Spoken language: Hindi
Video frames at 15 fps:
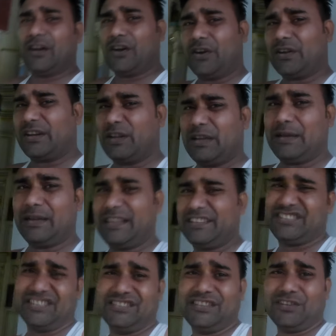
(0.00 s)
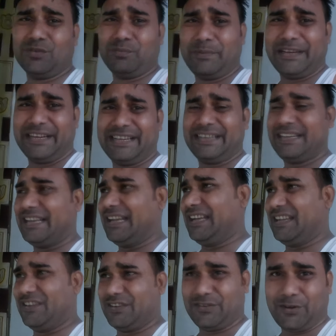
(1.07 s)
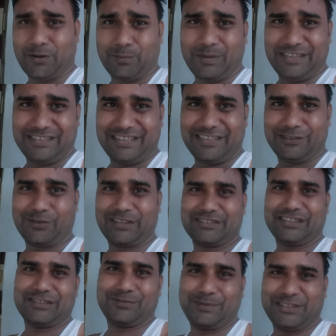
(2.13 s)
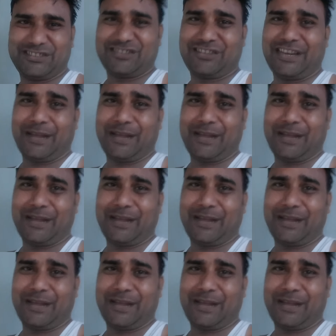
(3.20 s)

और चेंजिंग रूम में नहीं गया और नॉर्मली इधर ही थोड़ा सा स्पेस